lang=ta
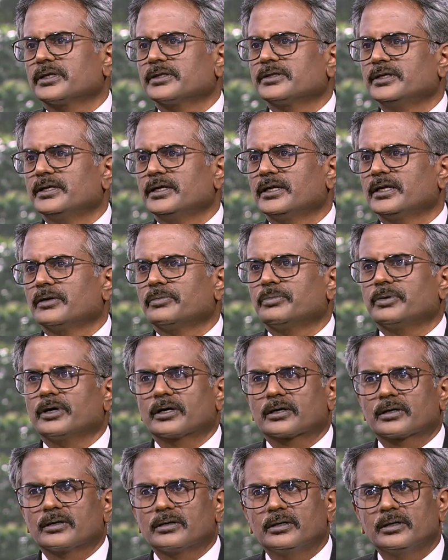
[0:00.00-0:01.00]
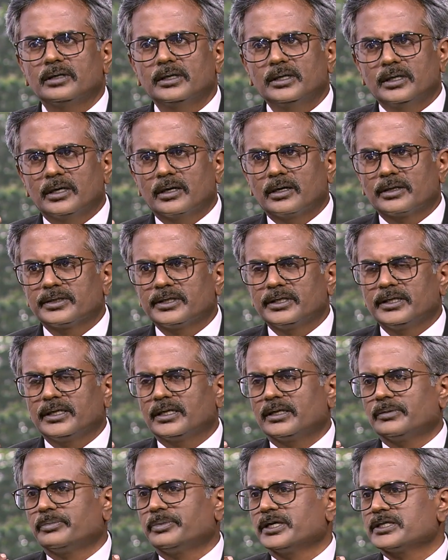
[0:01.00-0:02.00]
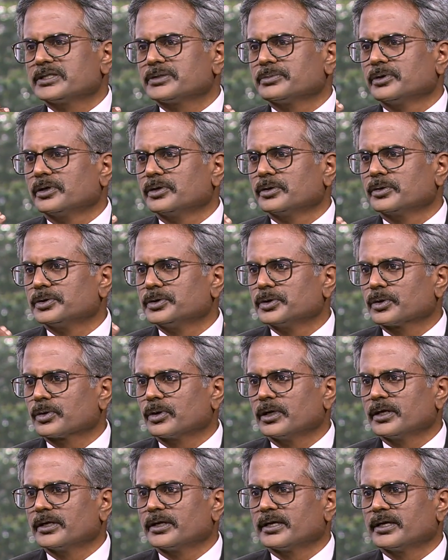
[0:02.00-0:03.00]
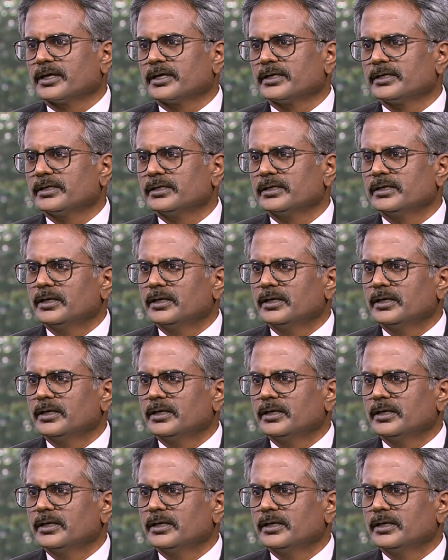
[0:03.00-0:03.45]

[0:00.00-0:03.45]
திடீர்னு பார்க்குறோம் அவர் திடீர்னு பேசும்போது கொஞ்சம் குளர்றாரு